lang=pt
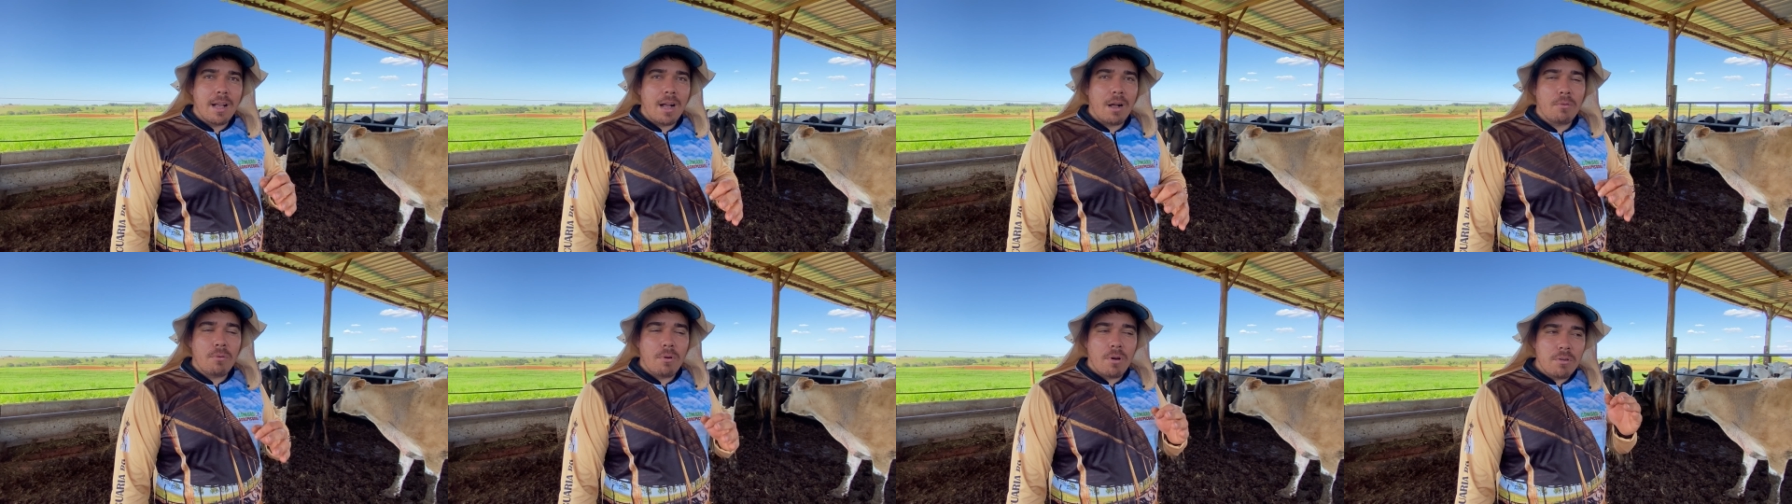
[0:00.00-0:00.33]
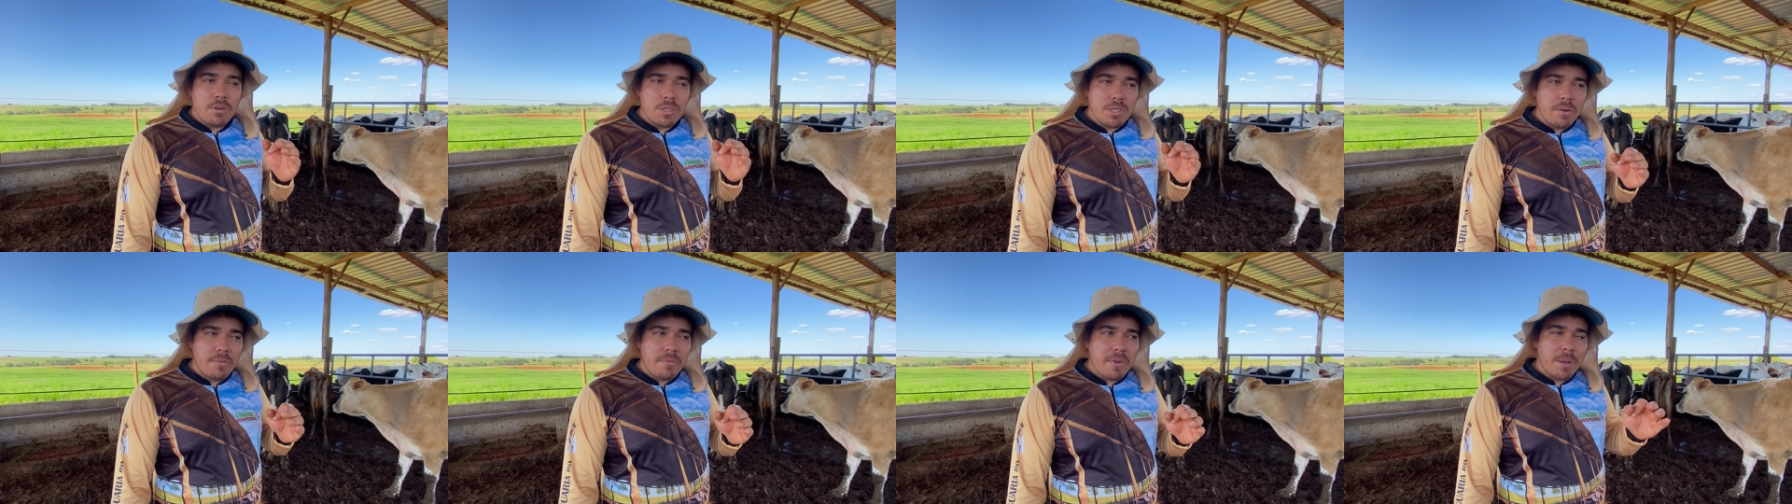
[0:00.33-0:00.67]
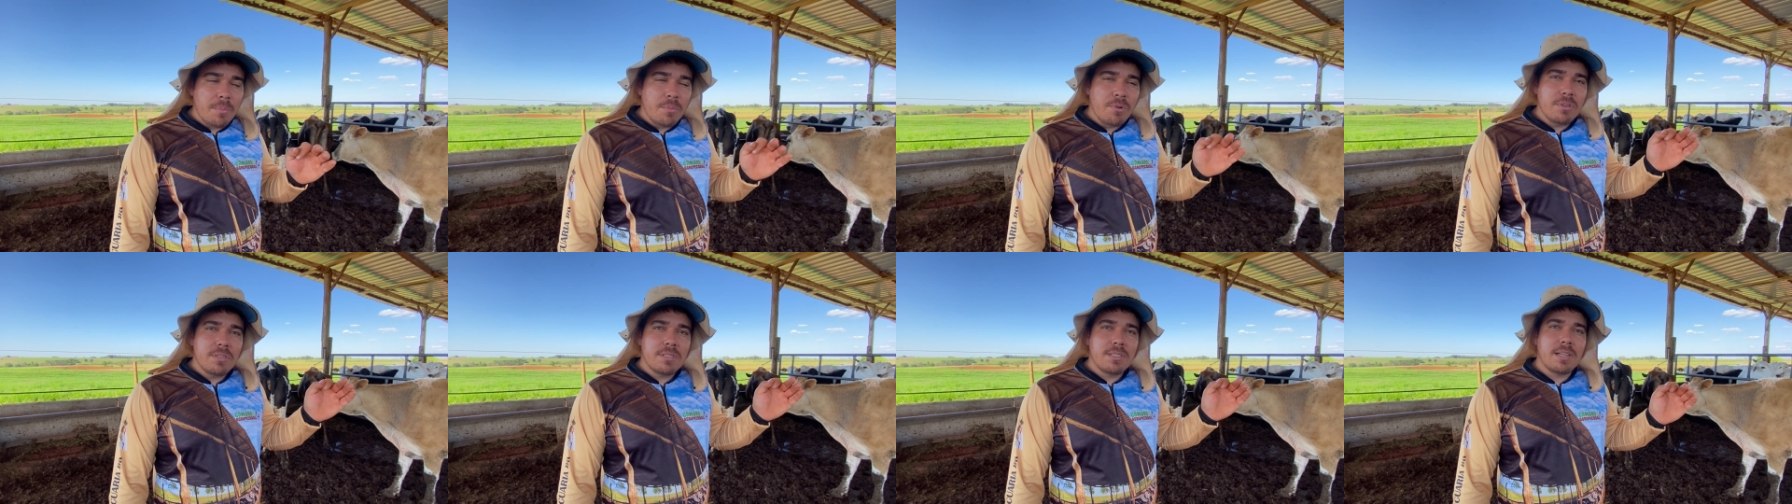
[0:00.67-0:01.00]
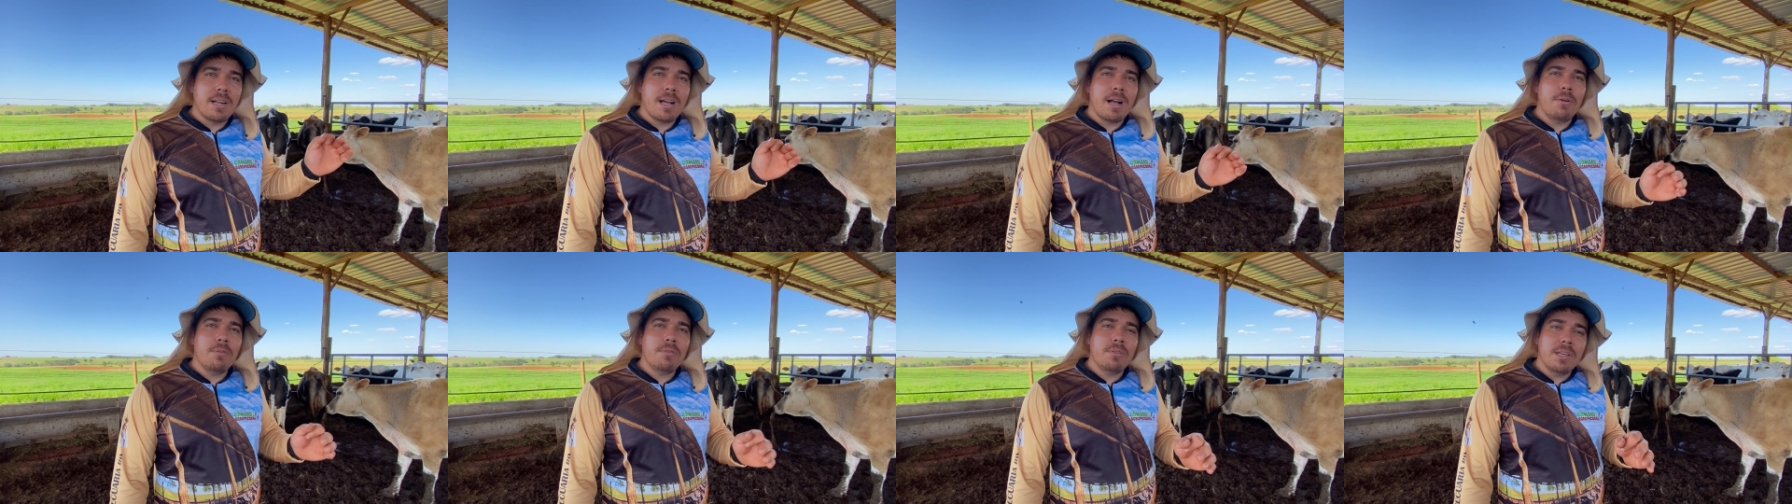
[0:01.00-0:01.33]
Agora o João vai
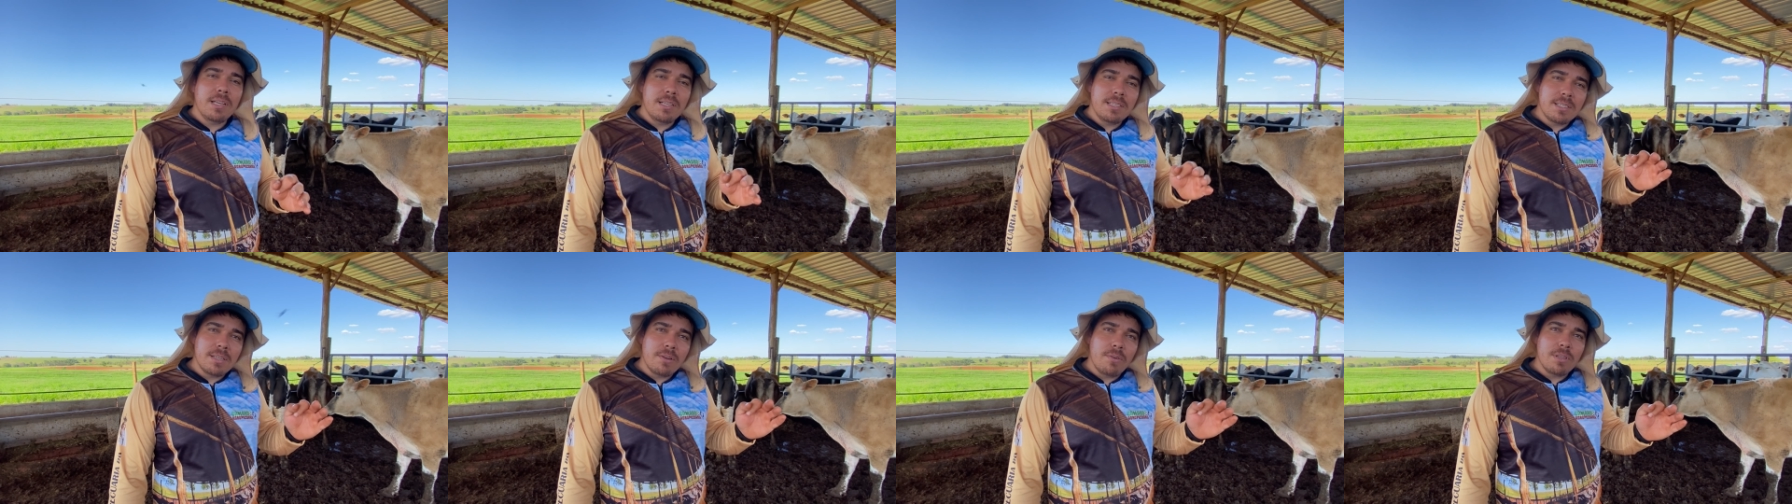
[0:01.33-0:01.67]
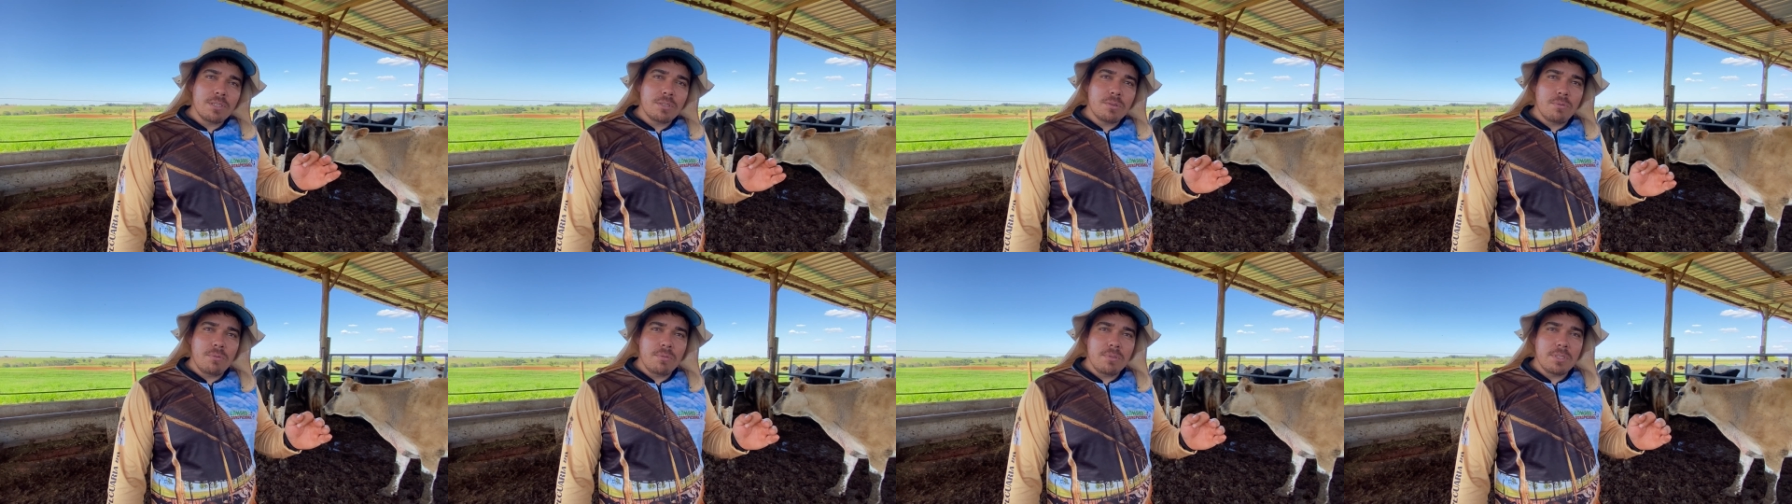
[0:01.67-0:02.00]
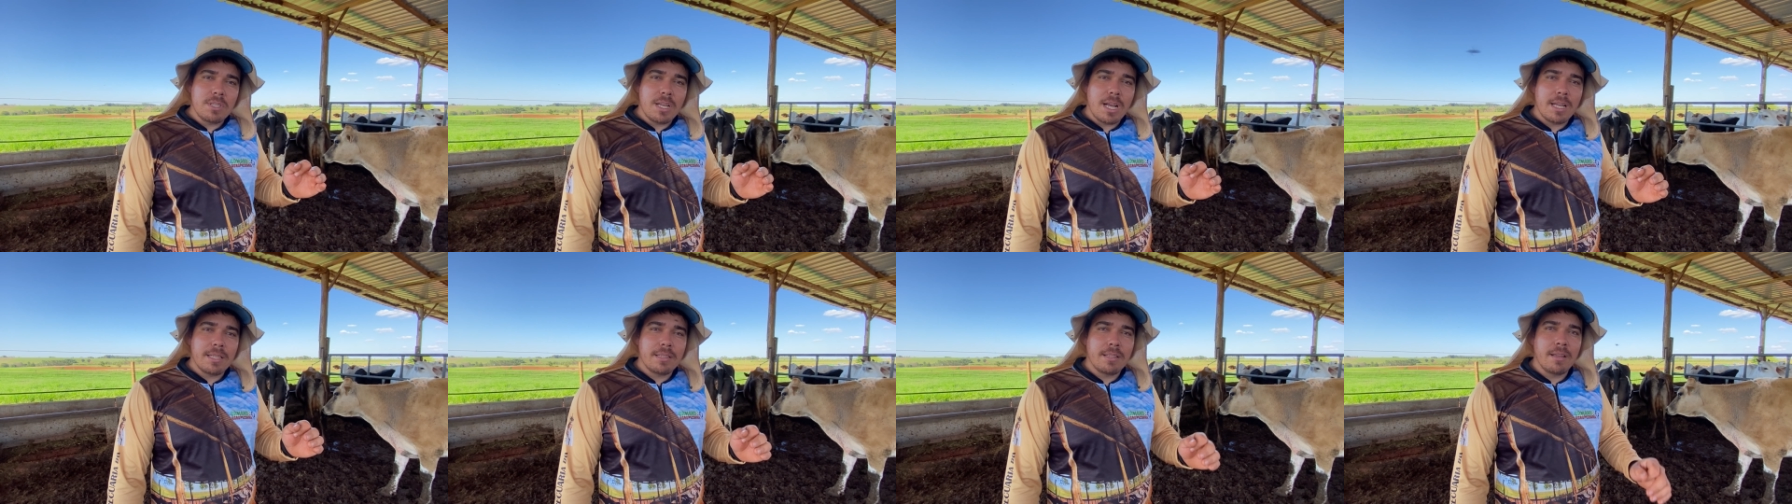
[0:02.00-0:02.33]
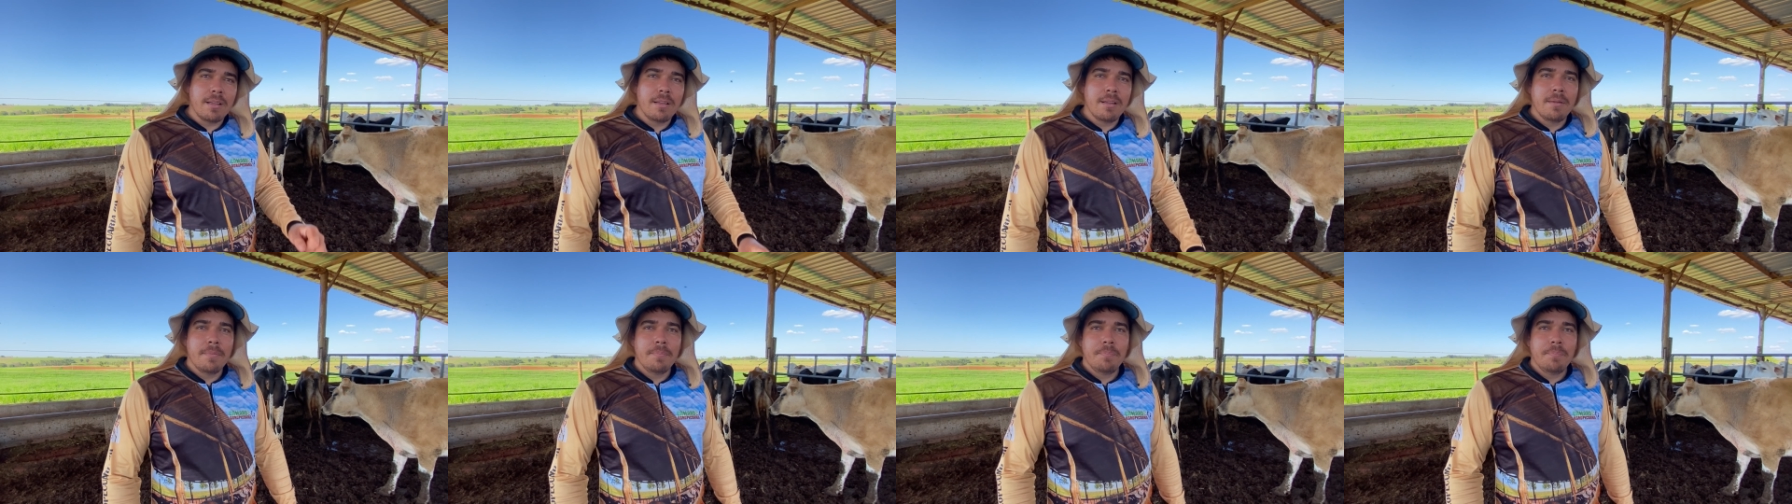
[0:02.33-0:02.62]
mostrar o que, que são as cruzadas.